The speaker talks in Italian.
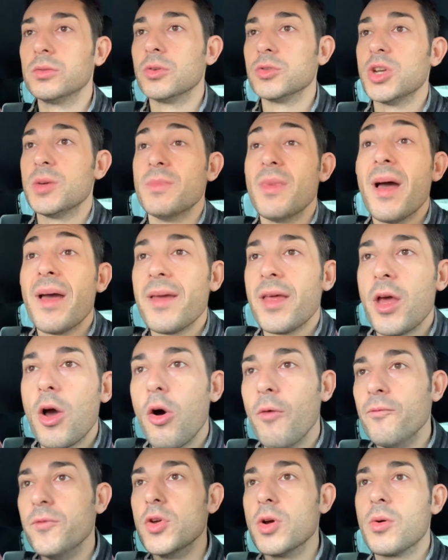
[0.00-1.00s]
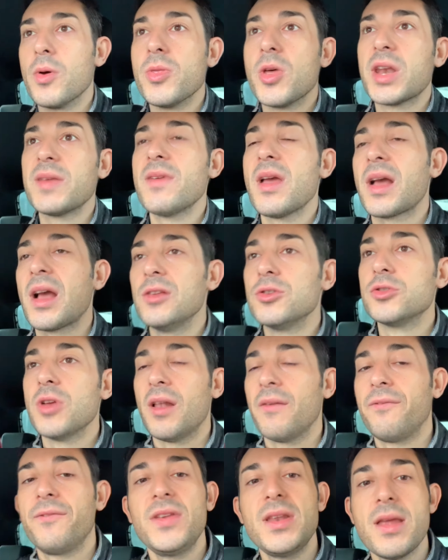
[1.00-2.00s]
Cioè, ma è ovvio, quando arrivi a, cal- a
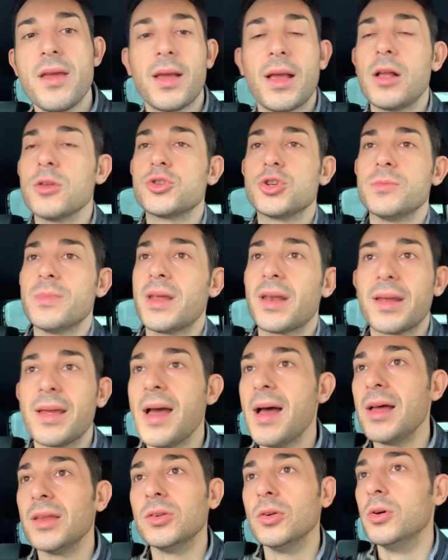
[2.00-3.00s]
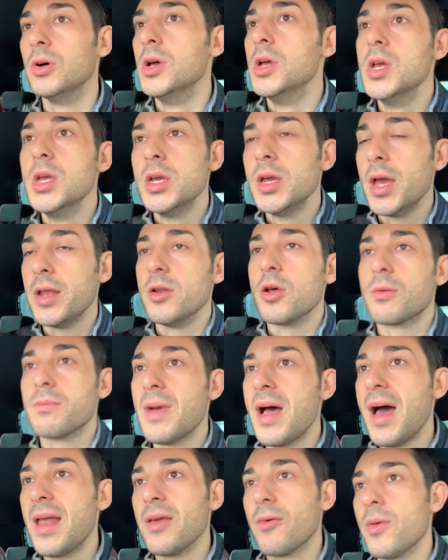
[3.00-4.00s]
fine calciomercato è
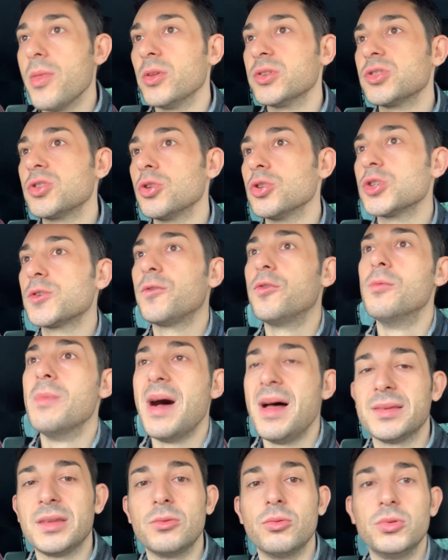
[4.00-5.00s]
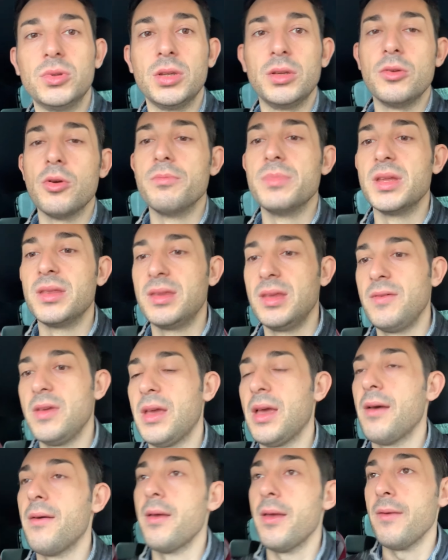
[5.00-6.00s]
normale, quando si sono sfumati tutti gli obiettivi che
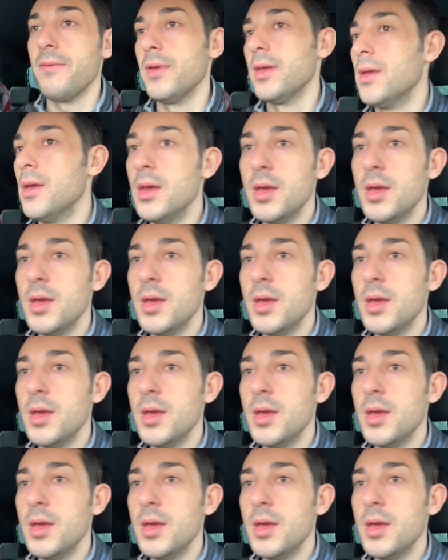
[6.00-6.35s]
avevi,